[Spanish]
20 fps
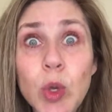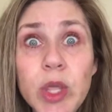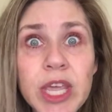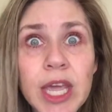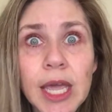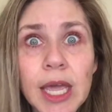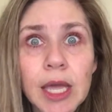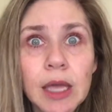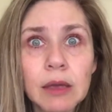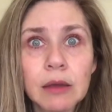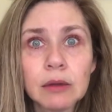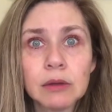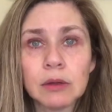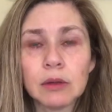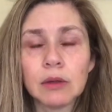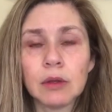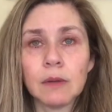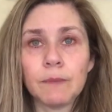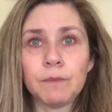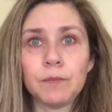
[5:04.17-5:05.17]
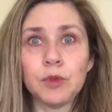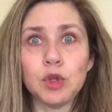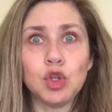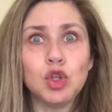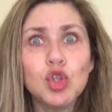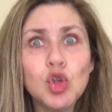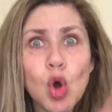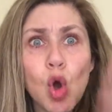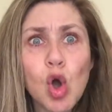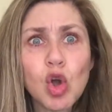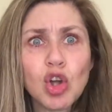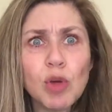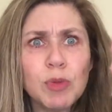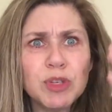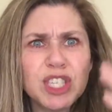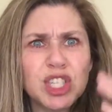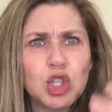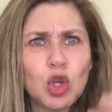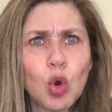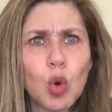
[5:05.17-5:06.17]
huye. No, ¿cómo
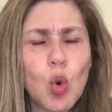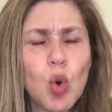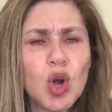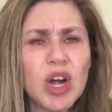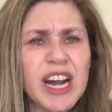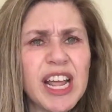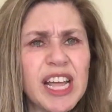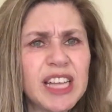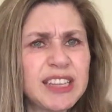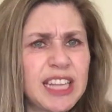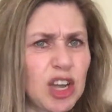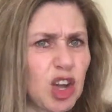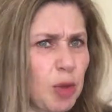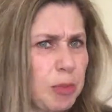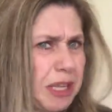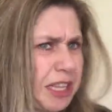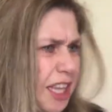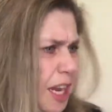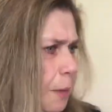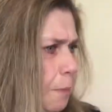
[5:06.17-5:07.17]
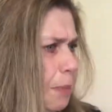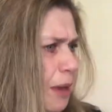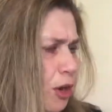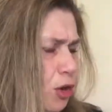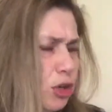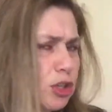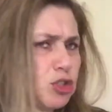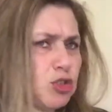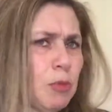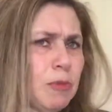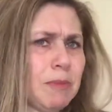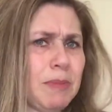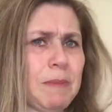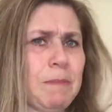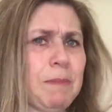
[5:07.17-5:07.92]
se te ocurre? Tengo mis tres perros que son